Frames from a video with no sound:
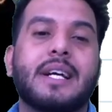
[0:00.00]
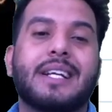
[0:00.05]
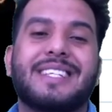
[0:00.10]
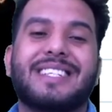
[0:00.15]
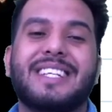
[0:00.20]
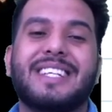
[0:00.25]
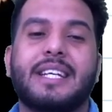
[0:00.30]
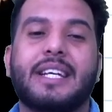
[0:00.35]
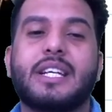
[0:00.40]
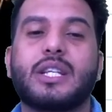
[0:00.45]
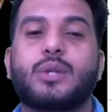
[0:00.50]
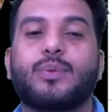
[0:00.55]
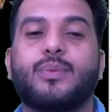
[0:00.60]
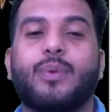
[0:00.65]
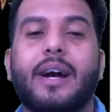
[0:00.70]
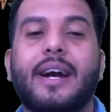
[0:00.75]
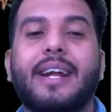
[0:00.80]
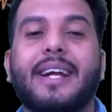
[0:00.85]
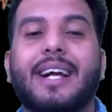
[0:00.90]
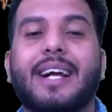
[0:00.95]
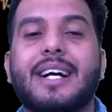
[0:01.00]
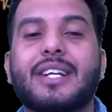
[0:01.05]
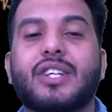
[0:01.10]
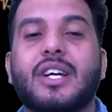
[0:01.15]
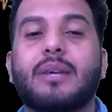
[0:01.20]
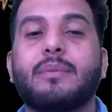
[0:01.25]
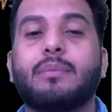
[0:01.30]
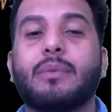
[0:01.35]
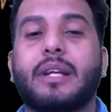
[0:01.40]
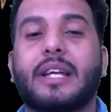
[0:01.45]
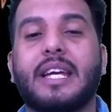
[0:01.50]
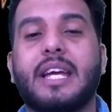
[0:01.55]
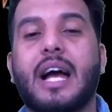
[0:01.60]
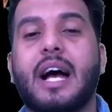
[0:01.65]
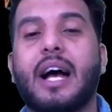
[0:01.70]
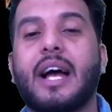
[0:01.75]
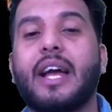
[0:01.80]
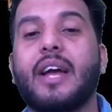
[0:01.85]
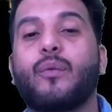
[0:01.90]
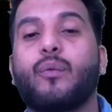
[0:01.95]
जी इस वर्ड का जन्म किया
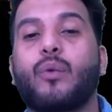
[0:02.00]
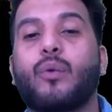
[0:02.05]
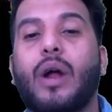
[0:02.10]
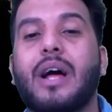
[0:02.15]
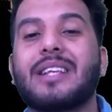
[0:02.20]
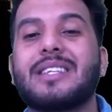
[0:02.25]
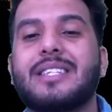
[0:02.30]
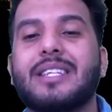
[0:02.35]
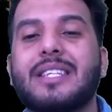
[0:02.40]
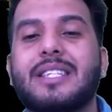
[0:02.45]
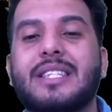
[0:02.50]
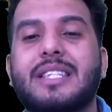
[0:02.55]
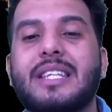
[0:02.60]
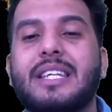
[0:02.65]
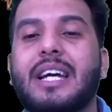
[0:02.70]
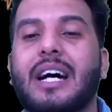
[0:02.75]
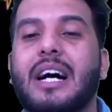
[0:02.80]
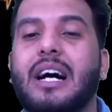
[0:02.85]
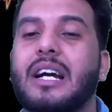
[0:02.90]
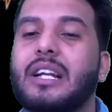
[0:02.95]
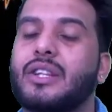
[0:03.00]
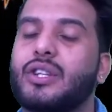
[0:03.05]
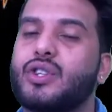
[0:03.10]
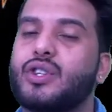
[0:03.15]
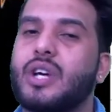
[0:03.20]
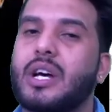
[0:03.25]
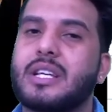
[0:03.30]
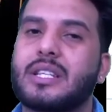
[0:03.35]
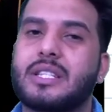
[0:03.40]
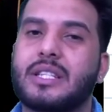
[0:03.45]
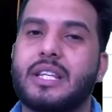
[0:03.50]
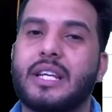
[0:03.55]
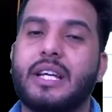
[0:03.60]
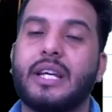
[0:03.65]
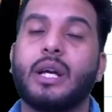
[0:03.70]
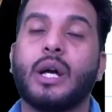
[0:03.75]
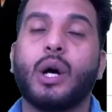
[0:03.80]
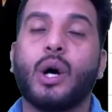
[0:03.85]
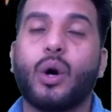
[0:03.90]
है फ्रांसीसी अर्थशास्त्री